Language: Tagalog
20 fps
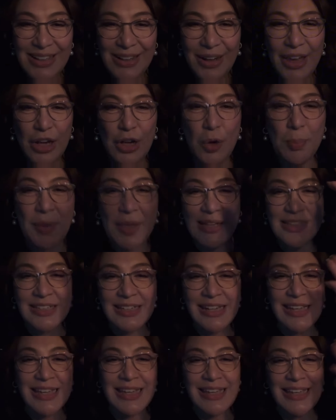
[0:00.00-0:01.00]
Hello,
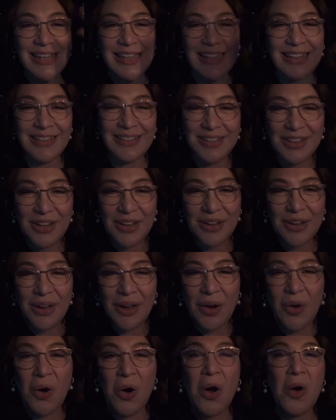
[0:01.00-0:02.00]
Peachy.
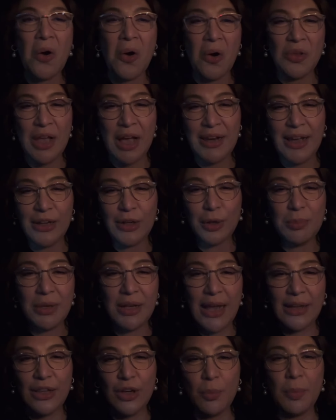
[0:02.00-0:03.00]
Oo, oh, oo, oh, naalala ko yung
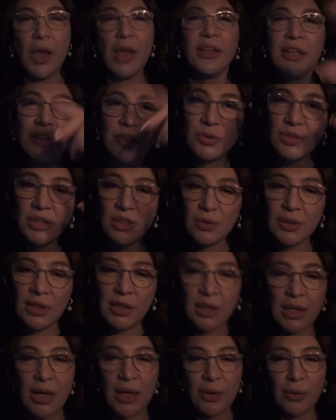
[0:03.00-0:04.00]
binati ko. I need to see you
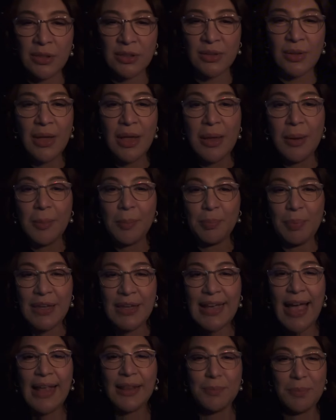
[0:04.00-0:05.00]
talaga also.
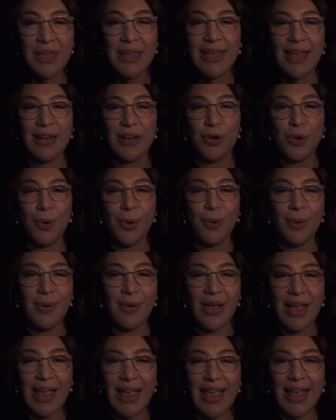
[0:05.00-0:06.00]
Pick at me, hello?
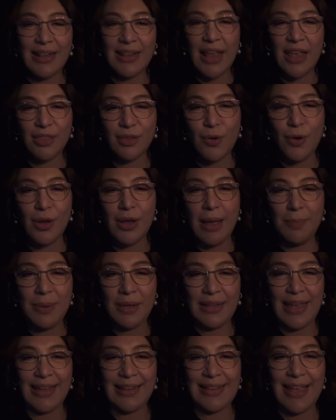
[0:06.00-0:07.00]
And Nefco
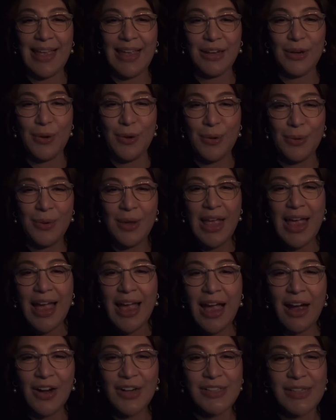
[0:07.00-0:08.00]
Gabinete, hello?
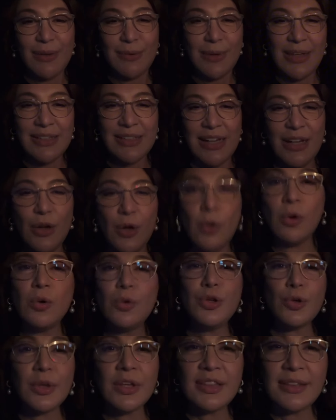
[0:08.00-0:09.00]
RC Wilch, hello?
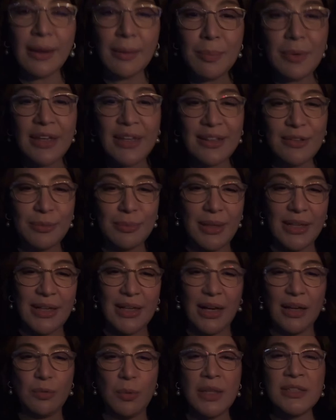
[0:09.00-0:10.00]
Oh, you're in Dublin. Oh my
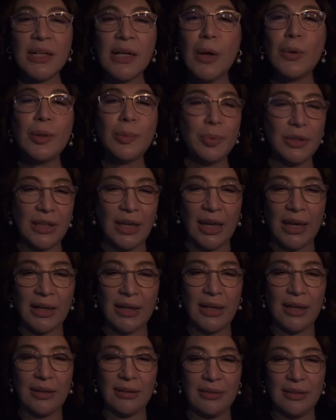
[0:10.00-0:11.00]
God, once lang ako napuntang
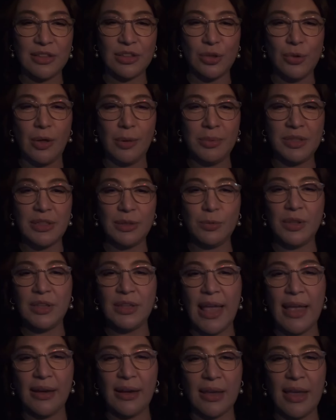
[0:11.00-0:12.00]
Ireland. Nag-show kami dyan
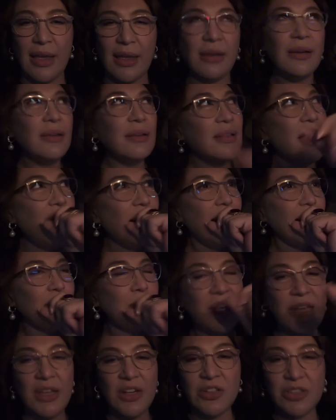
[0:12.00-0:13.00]
with Derek, yeah? Derek,
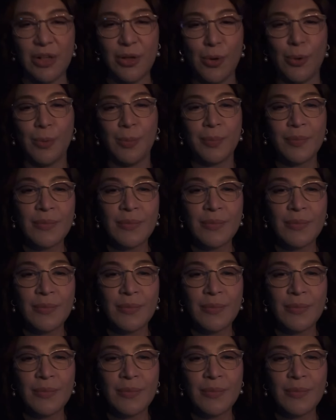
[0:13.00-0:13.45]
many years ago.